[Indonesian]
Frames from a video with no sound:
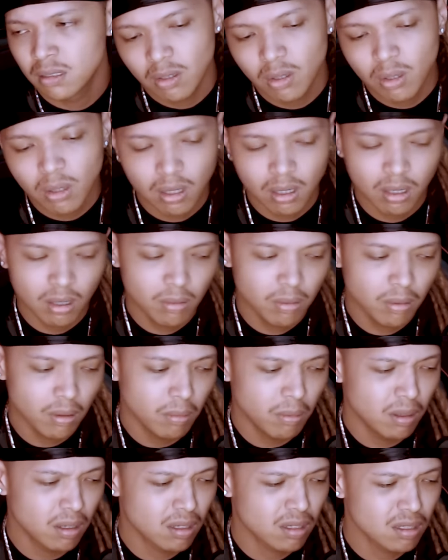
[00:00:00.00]
Duh,
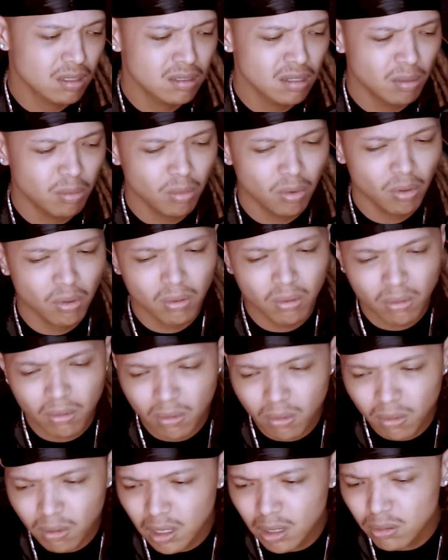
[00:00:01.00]
Pak Bagus nabok
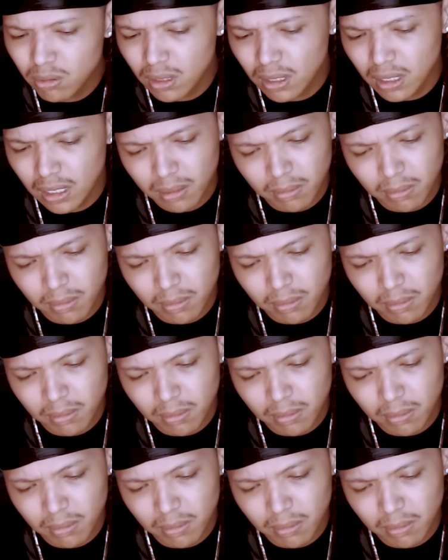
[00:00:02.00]
gua udah